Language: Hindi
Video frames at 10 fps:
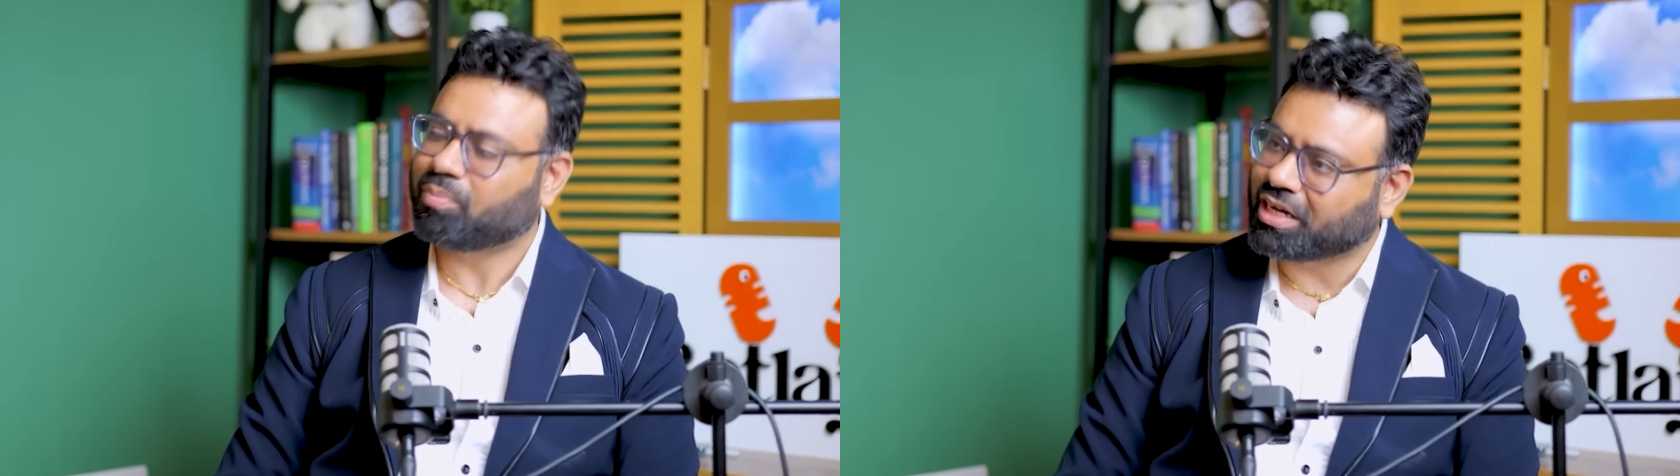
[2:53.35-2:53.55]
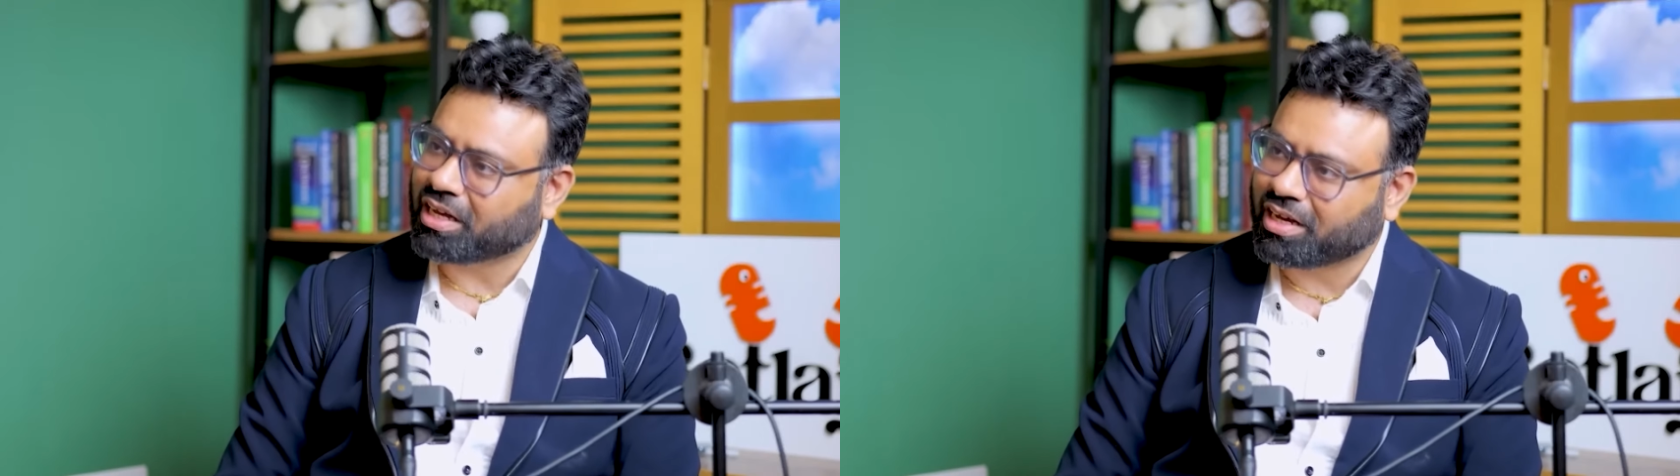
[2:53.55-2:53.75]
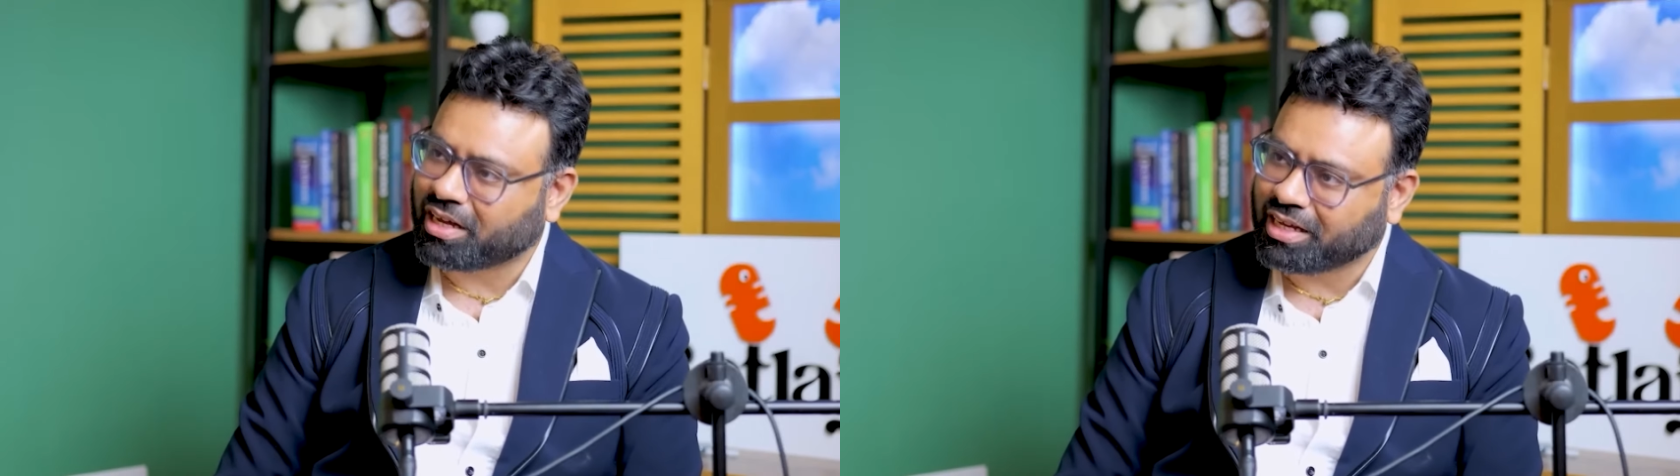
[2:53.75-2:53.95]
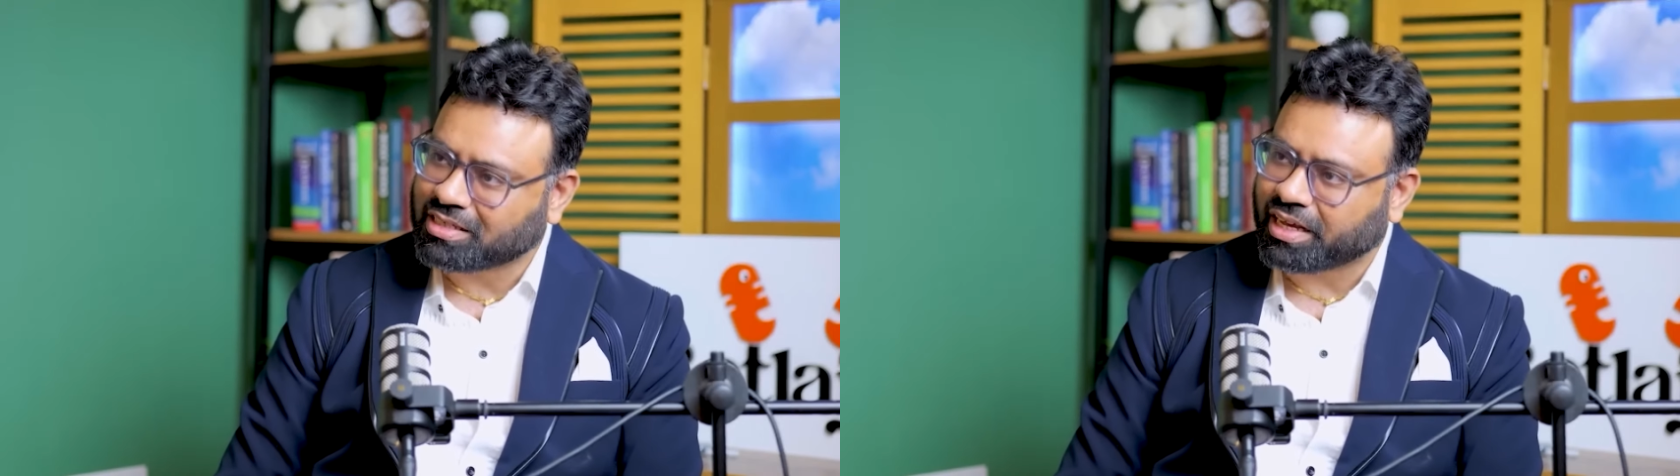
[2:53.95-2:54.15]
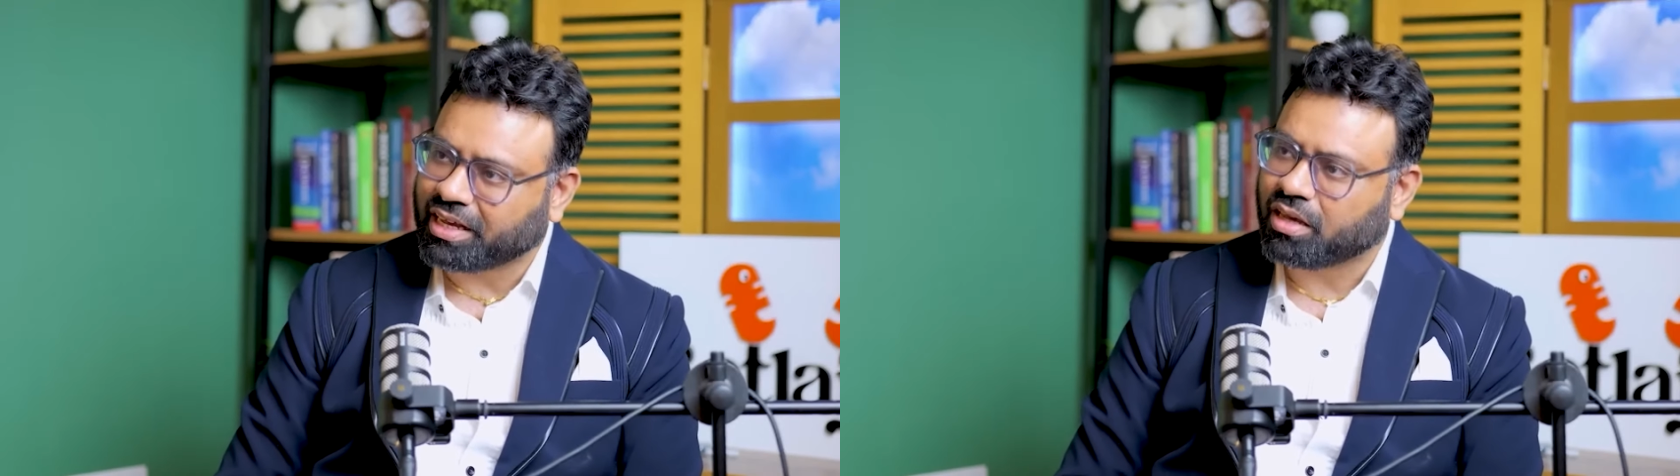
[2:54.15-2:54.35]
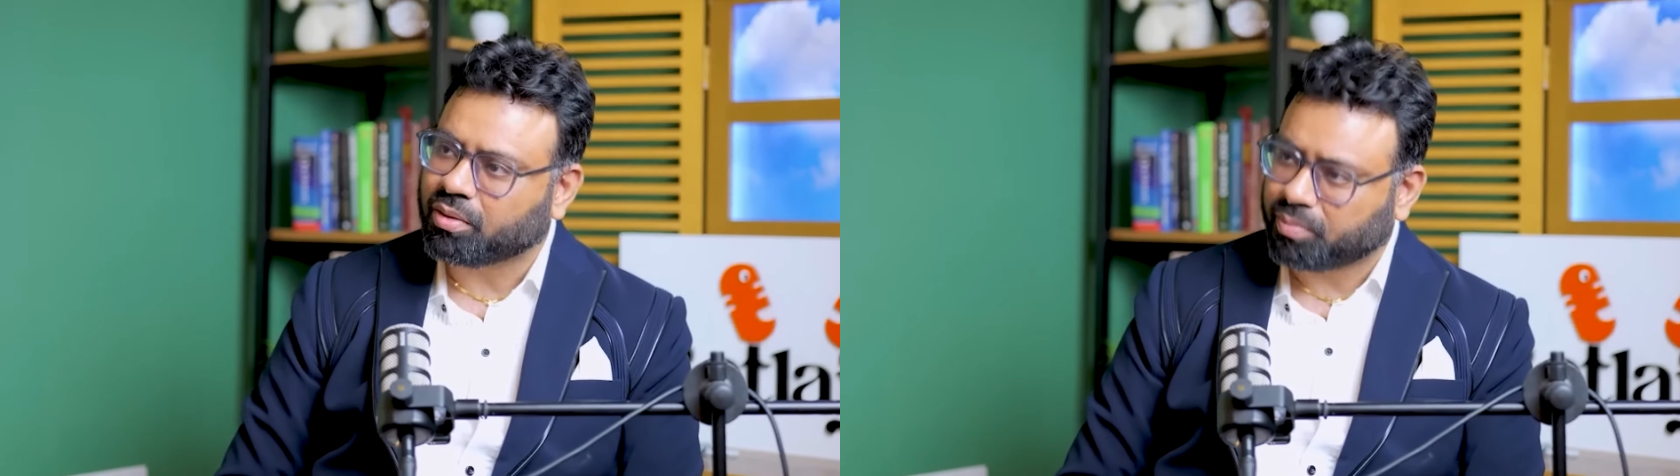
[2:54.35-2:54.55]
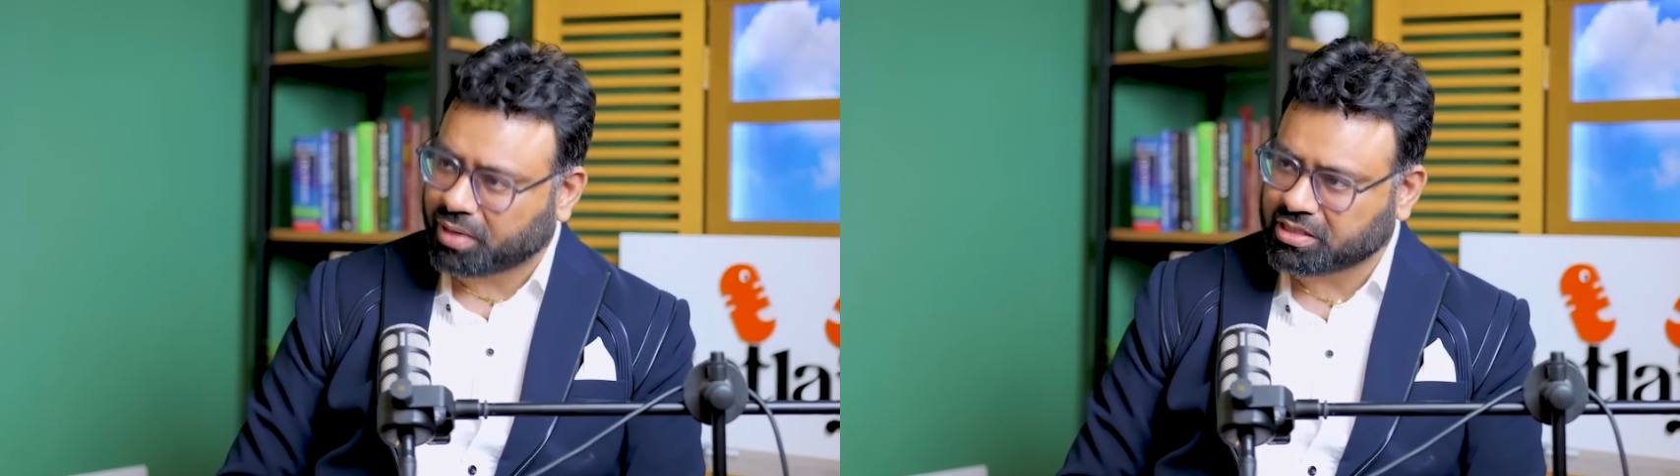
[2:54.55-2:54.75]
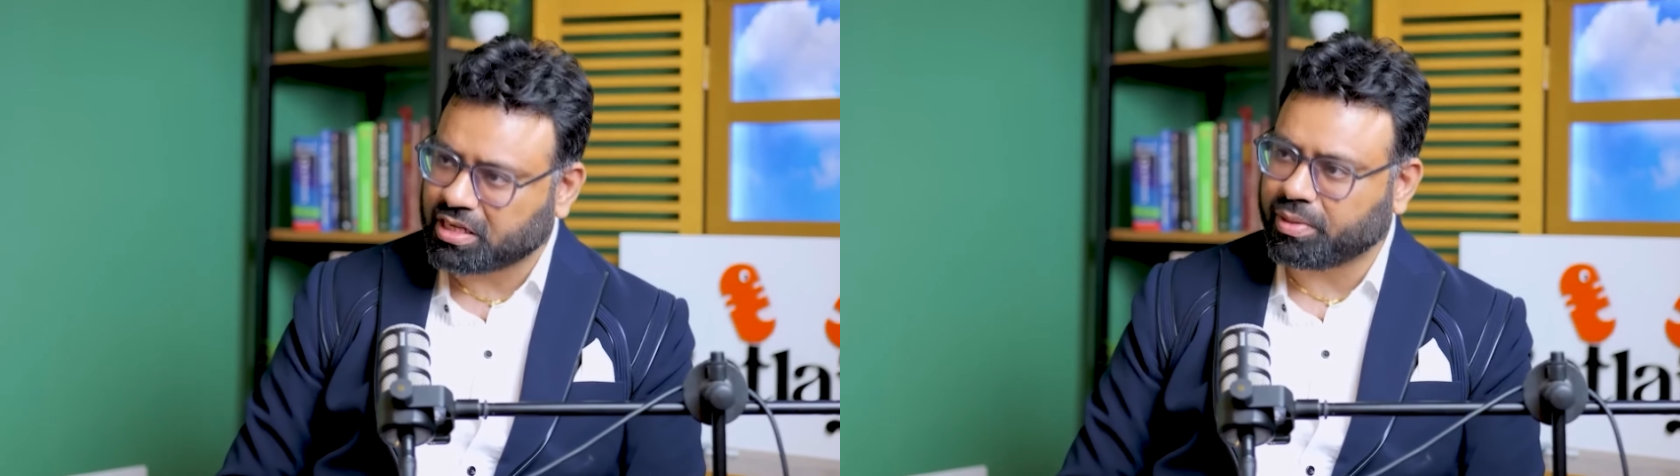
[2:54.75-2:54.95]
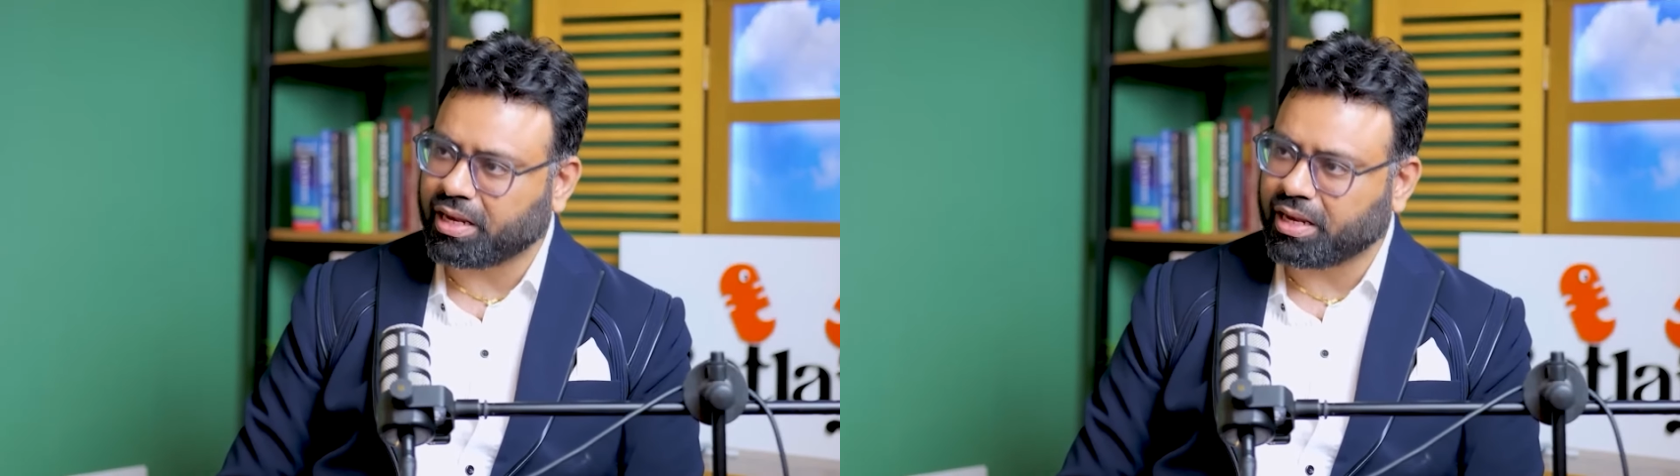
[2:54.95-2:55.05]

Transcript: भटक कर ही सही मंजिल